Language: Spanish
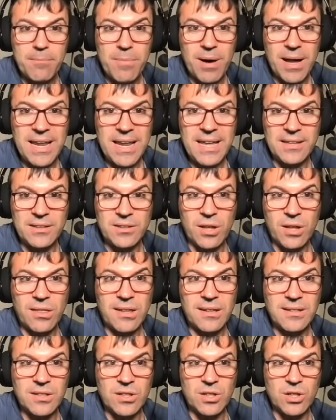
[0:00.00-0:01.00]
¿vale?
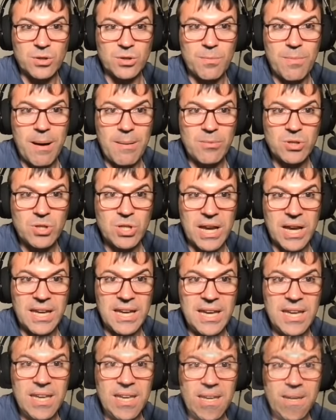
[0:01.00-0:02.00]
Entonces nos vamos
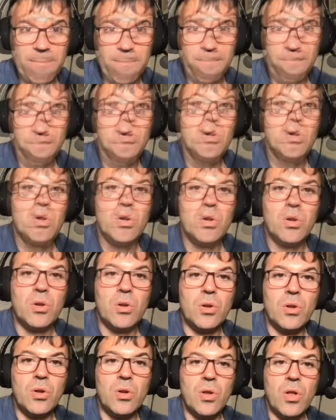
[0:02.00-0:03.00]
aquí,
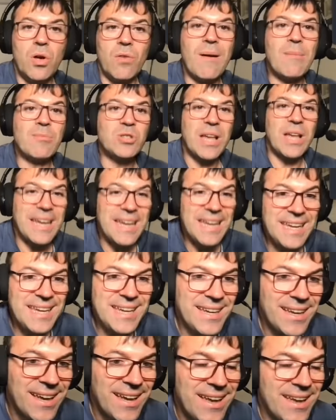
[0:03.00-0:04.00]
nos vamos
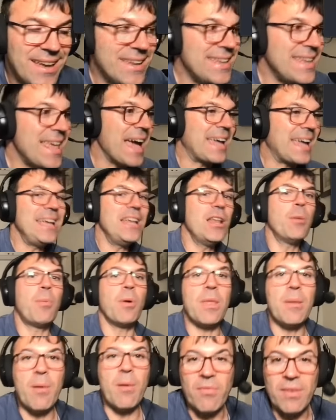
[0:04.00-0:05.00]
aquí y aquí lo
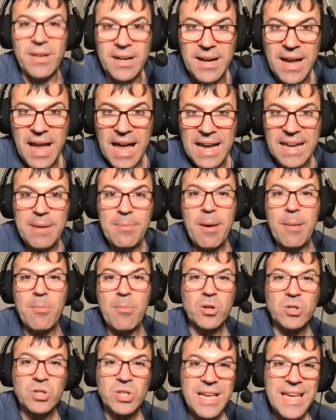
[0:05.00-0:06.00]
podemos ver. Aquí
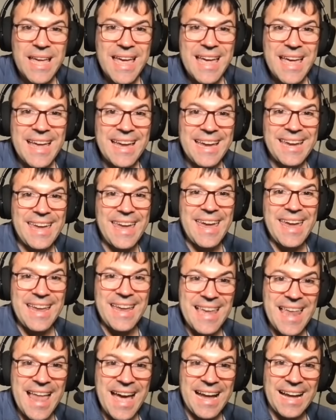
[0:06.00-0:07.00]
vemos que
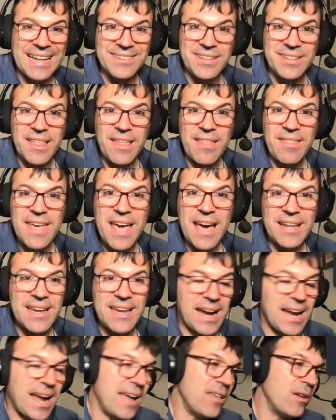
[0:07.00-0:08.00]
la cantidad
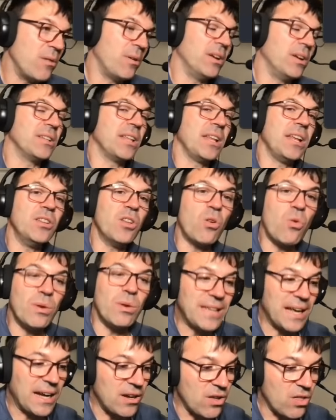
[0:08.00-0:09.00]
diaria ha caído, bueno, teniendo en
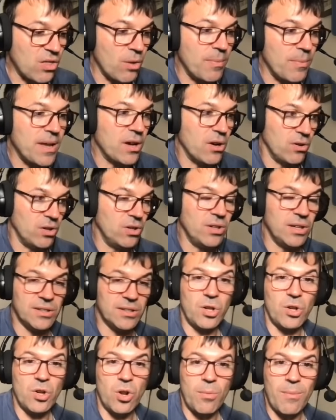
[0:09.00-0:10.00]
cuenta que hoy es domingo, ¿no?
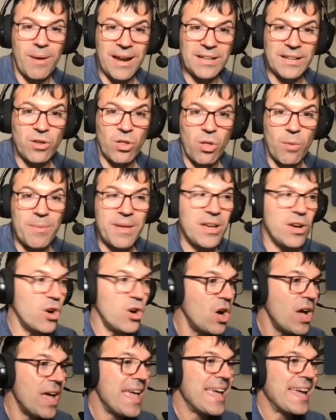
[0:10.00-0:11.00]
Esto es normal, esto es
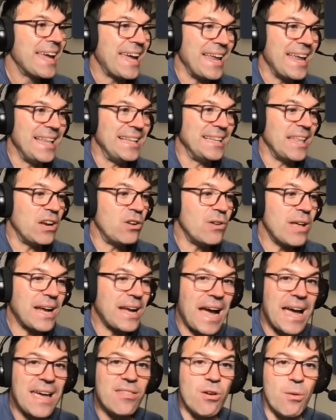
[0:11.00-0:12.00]
domingo, que el Ethereum ha
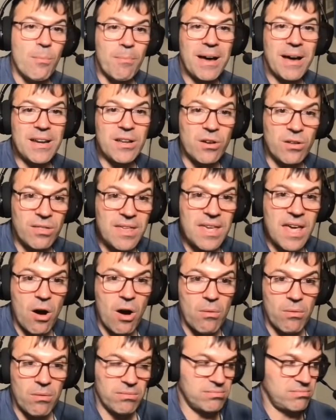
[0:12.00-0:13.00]
caído en varios días
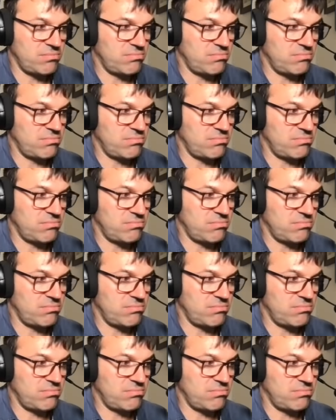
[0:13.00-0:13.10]
o